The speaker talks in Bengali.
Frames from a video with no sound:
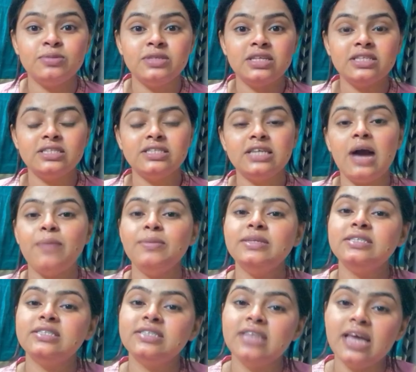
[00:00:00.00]
অবসেসড যে
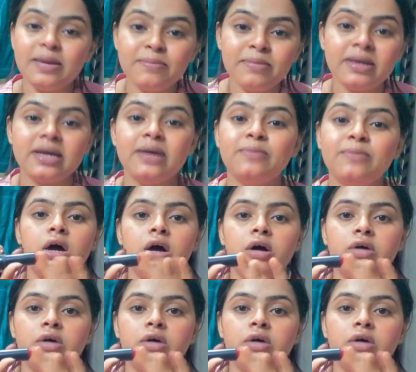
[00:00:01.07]
আমি সেম মেকআপ